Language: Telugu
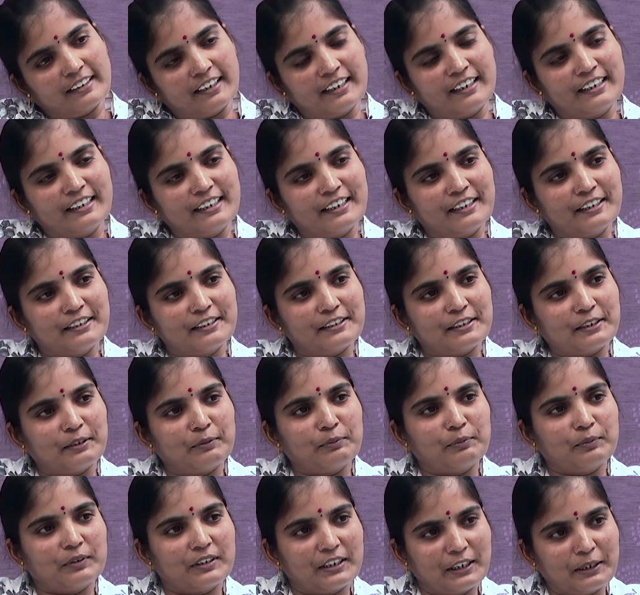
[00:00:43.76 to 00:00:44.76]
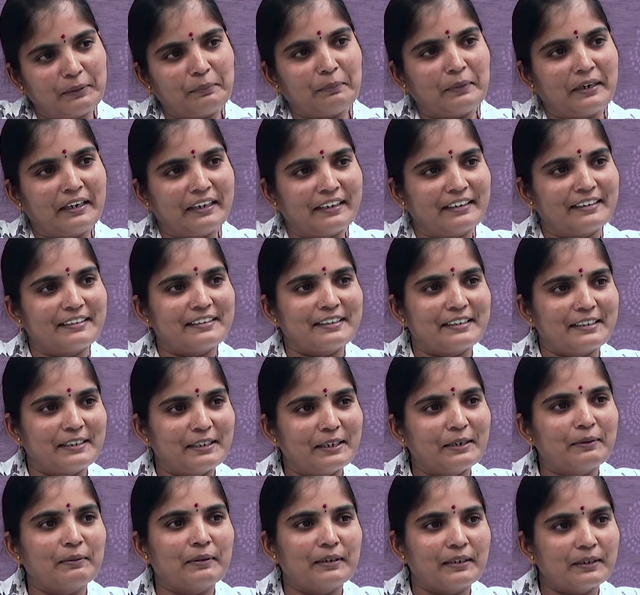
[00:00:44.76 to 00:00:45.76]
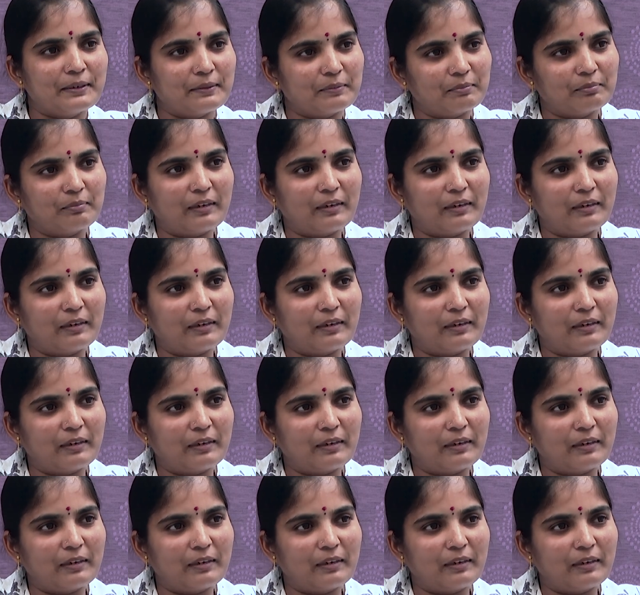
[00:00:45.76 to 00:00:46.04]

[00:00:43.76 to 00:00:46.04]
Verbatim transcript: ట్రైనింగ్ ఇస్తాం టీం మెయింటైన్ చేద్దామని